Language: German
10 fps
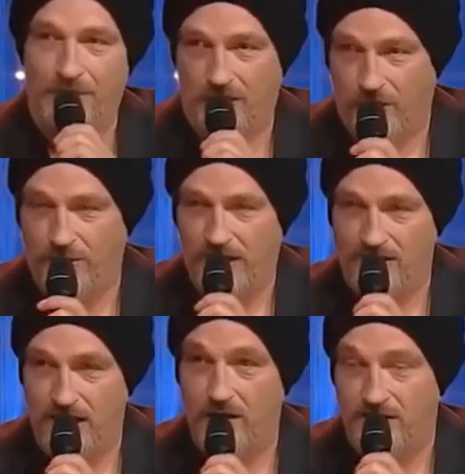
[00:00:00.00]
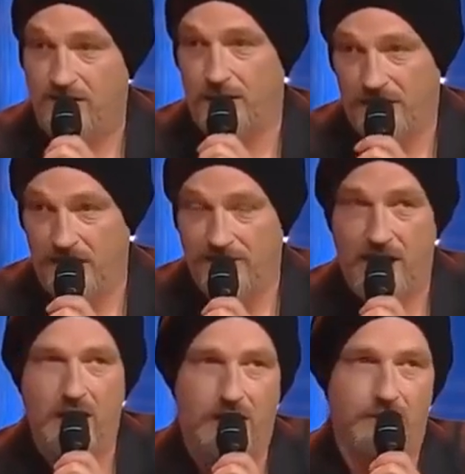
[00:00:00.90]
das kann man ja ruhig mehr erzählen, das ist ja immerhin
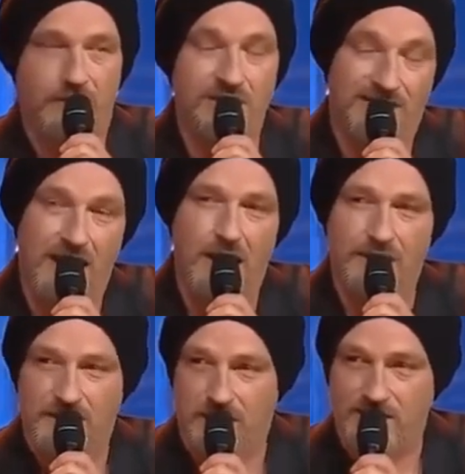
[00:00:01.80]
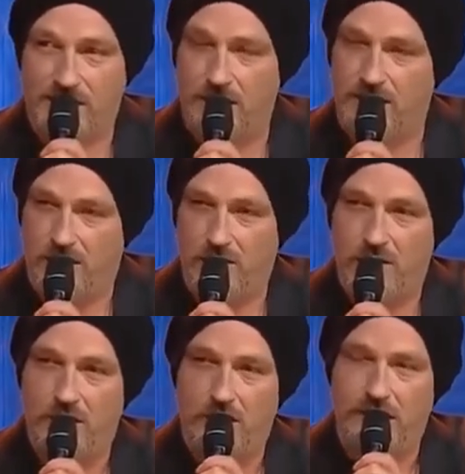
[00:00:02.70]
die Wahrheit. Und die Wahrheit ist tatsächlich
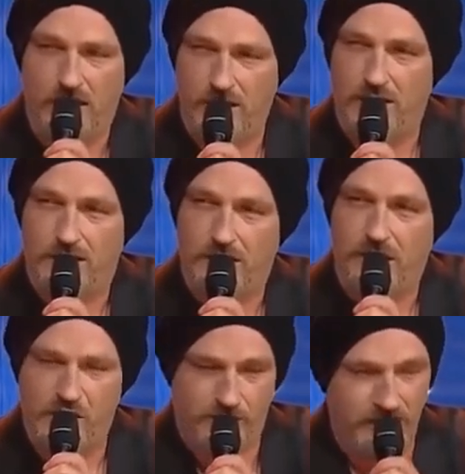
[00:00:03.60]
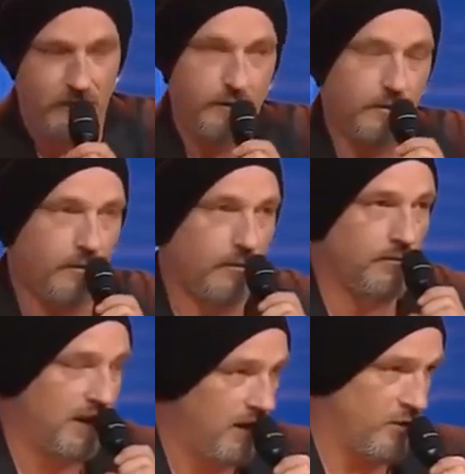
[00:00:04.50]
auch, ja, ich spiele
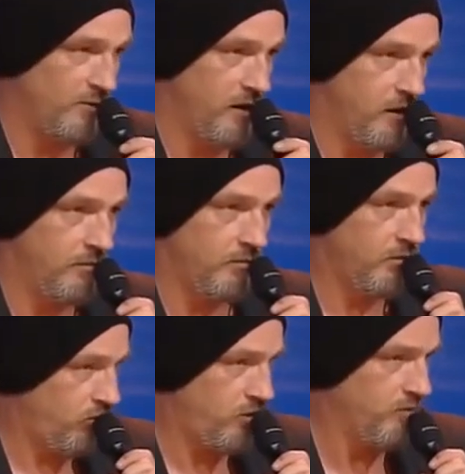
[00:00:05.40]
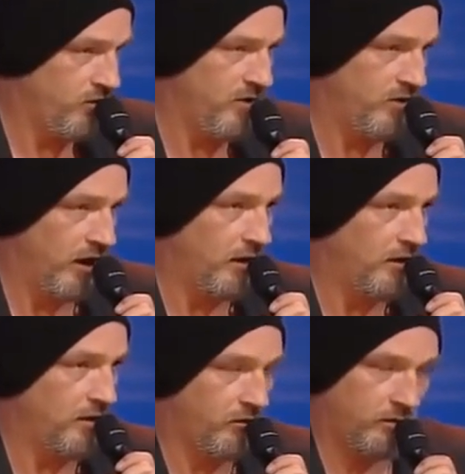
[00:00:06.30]
Ballerspiele. Das stimmt
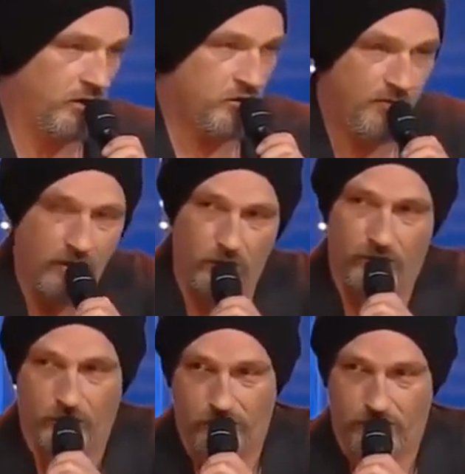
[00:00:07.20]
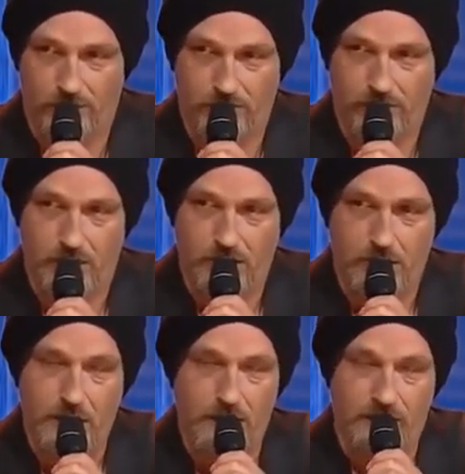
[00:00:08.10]
tatsächlich, aus Entspannungsgründen.
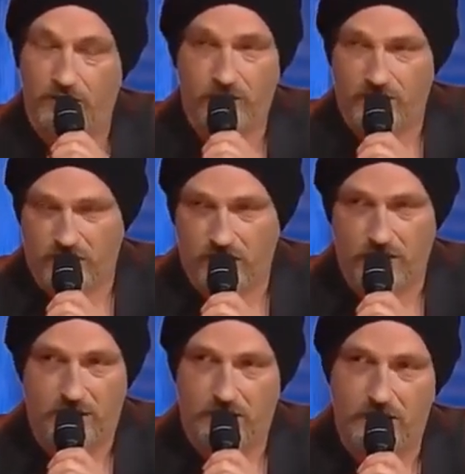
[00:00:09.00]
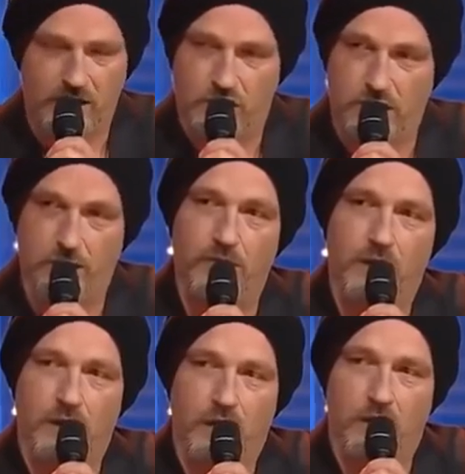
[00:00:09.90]
Das ist tatsächlich nicht
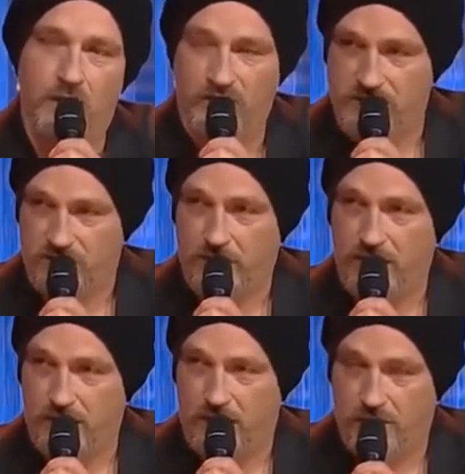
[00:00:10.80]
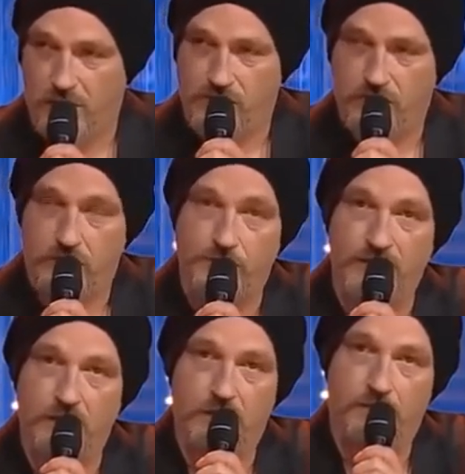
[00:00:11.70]
schlimm. Ich sitze auf meiner Couch und
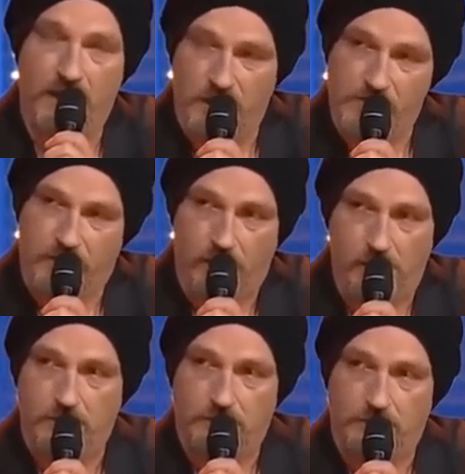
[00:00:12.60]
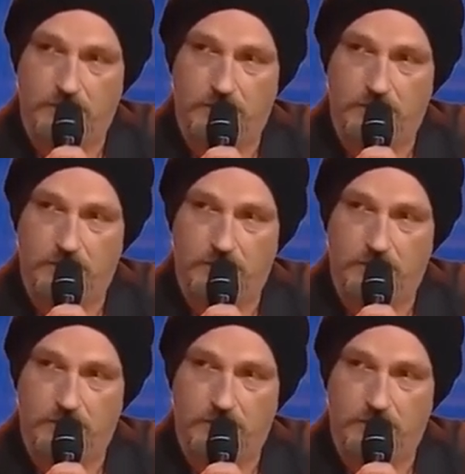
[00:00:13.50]
spiele Ballerspiele.